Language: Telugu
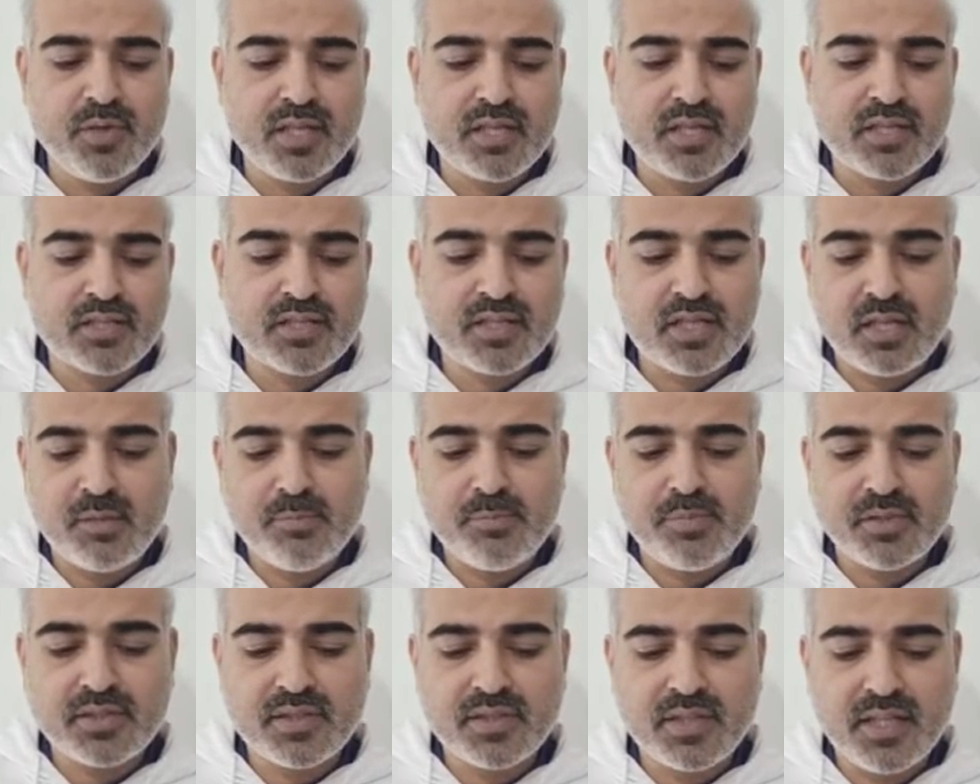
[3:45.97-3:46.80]

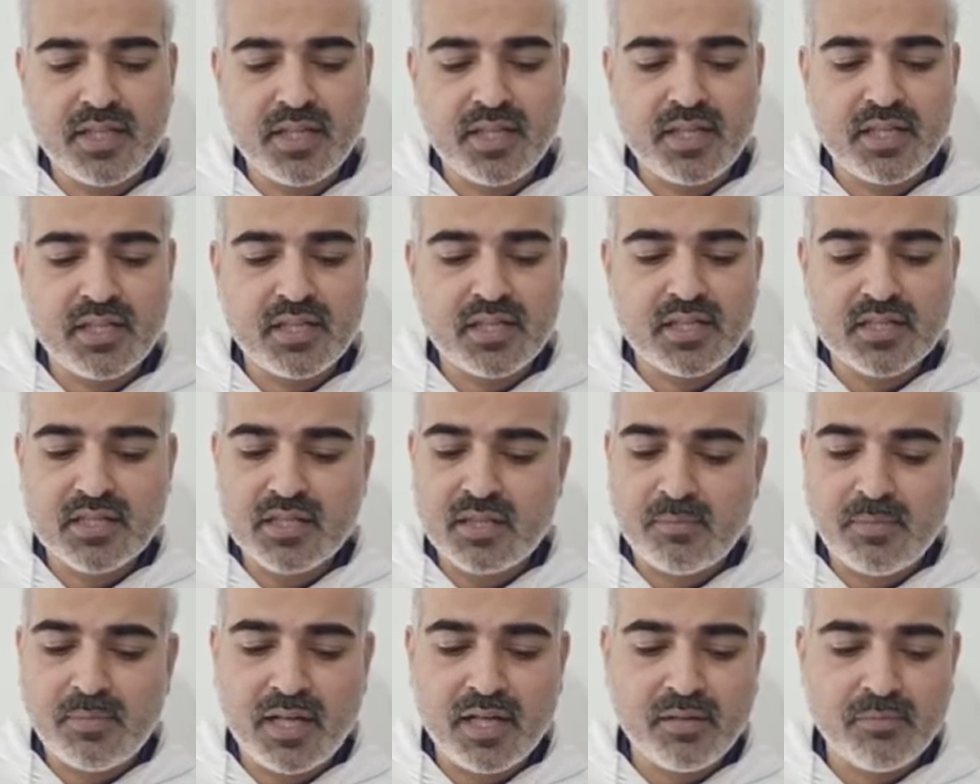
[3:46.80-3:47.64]
దీనితోటి మనం
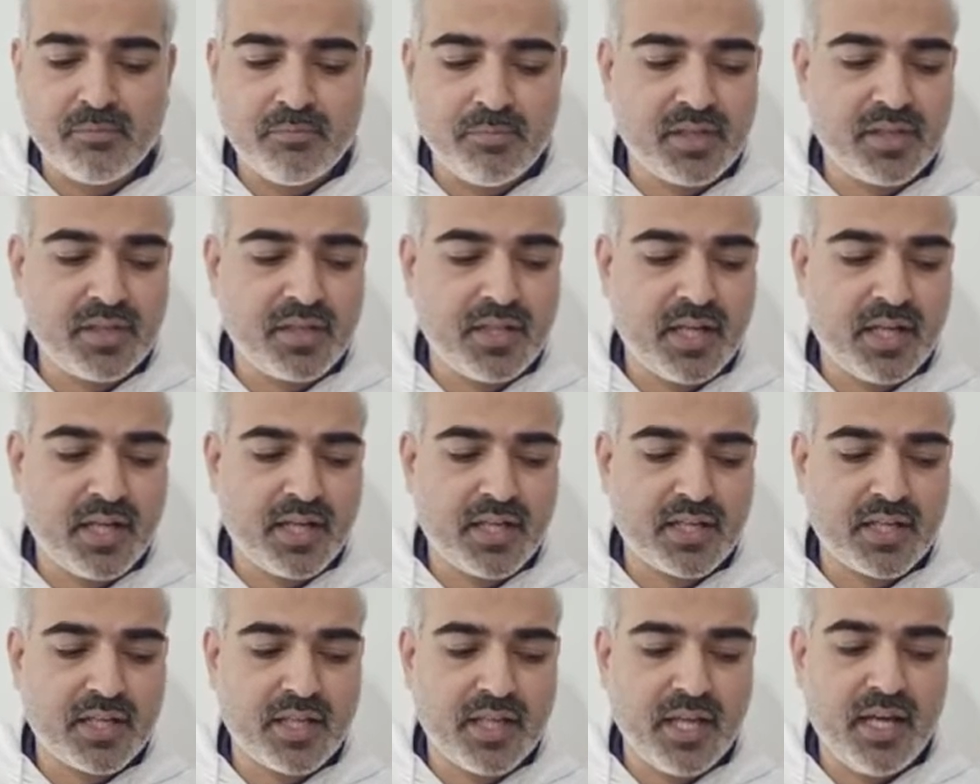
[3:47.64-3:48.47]
సదా కూడా
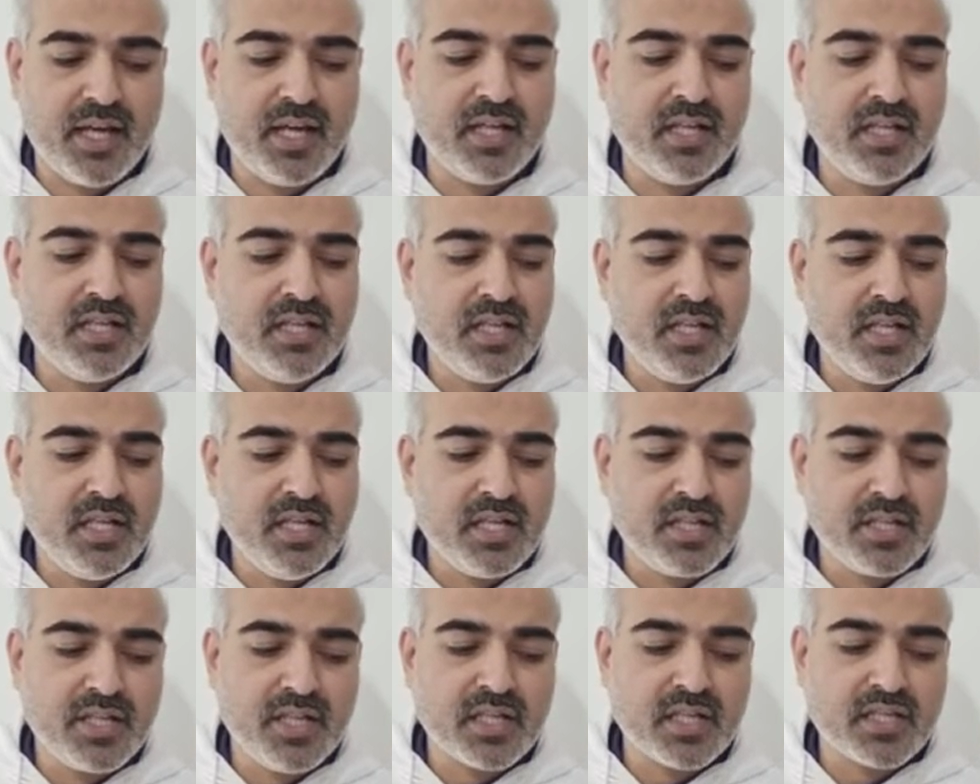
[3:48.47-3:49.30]

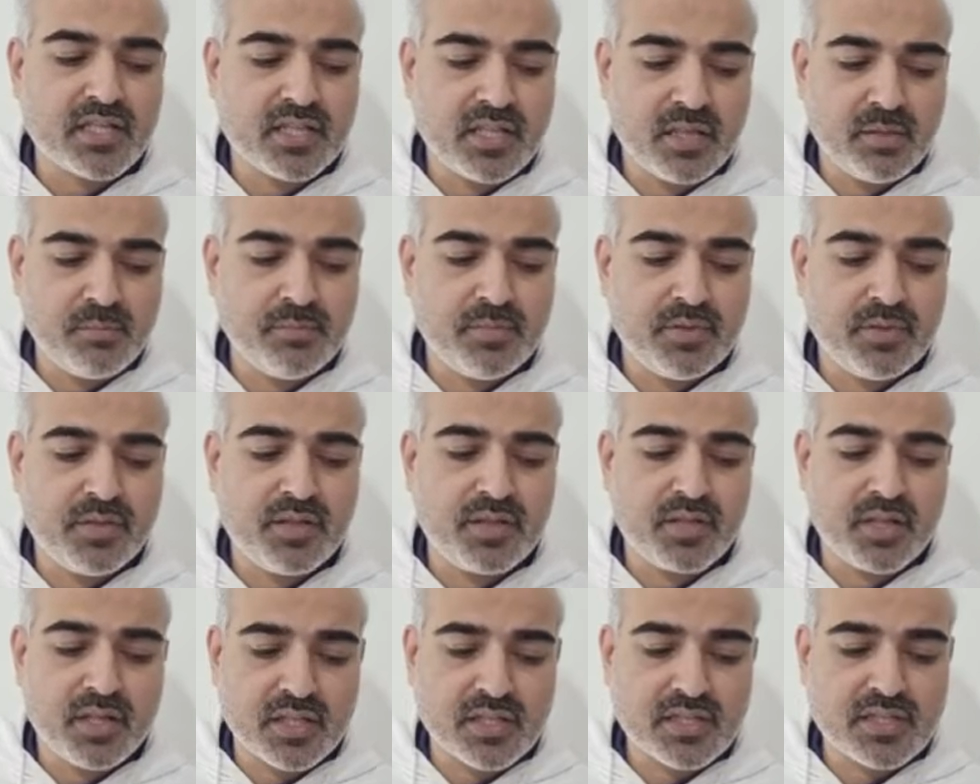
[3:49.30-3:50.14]
భగవంతుణ్ణి
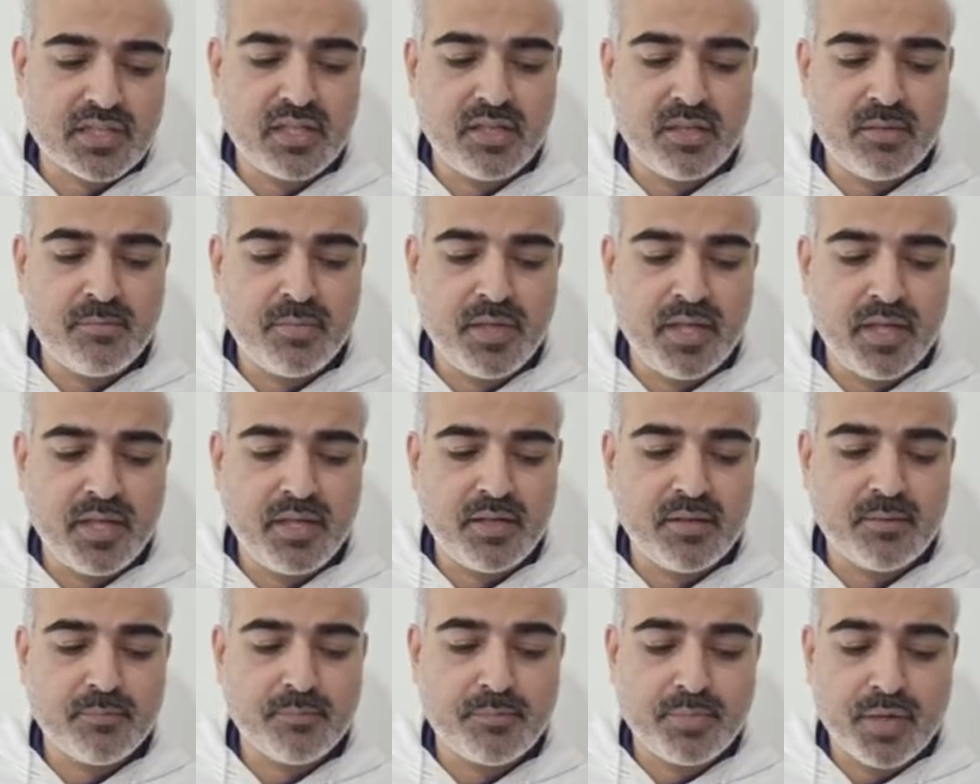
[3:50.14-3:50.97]

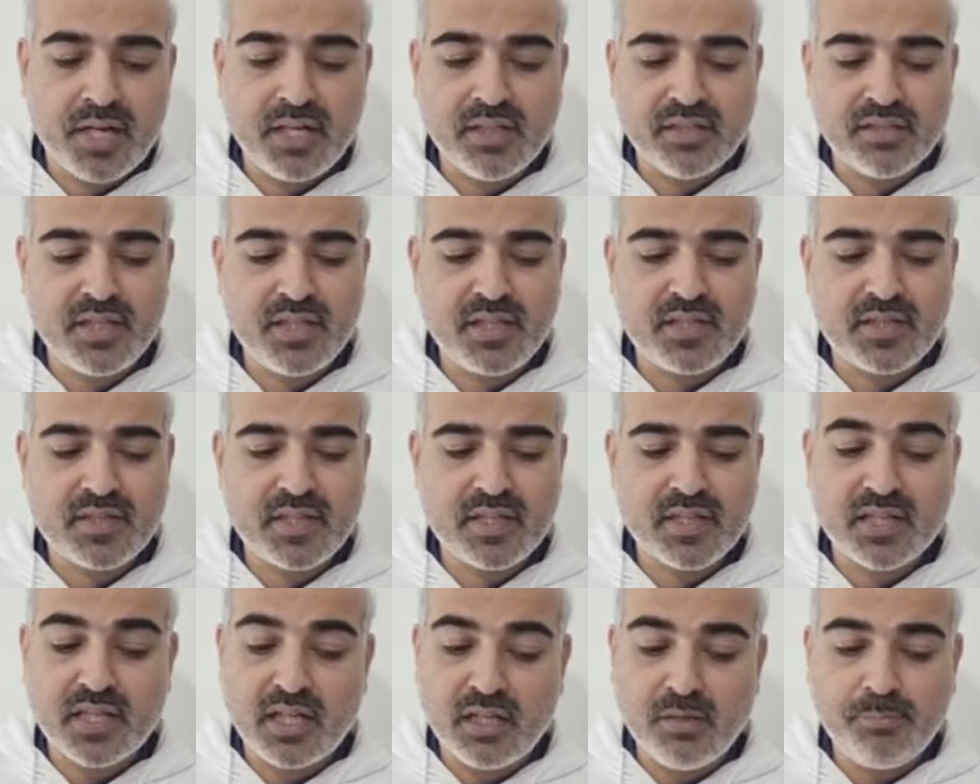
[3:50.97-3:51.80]
మర్చిపోకుండా ఆయన యొక్క
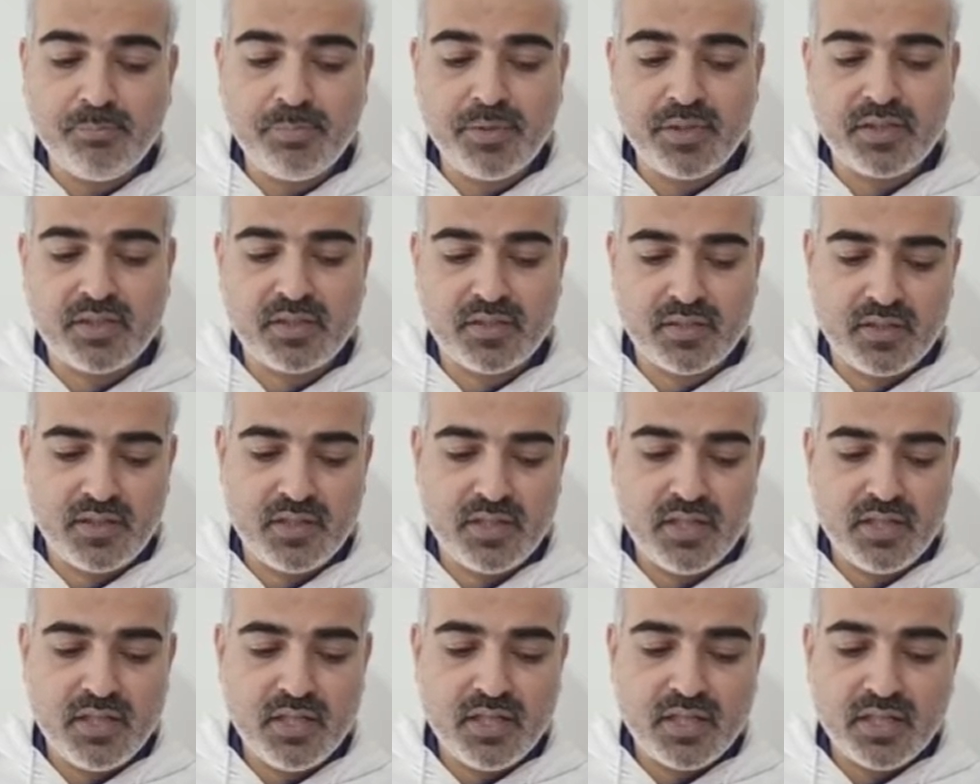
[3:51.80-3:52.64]

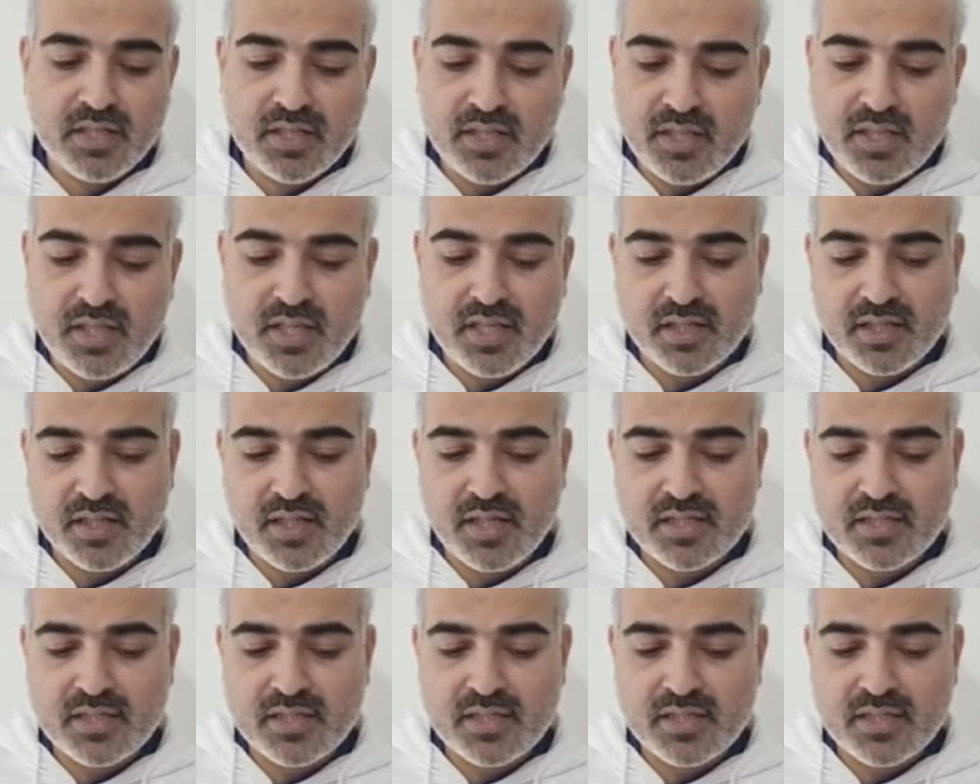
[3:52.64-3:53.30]
కనెక్షన్లోనే ఉంటూ ఉంటాం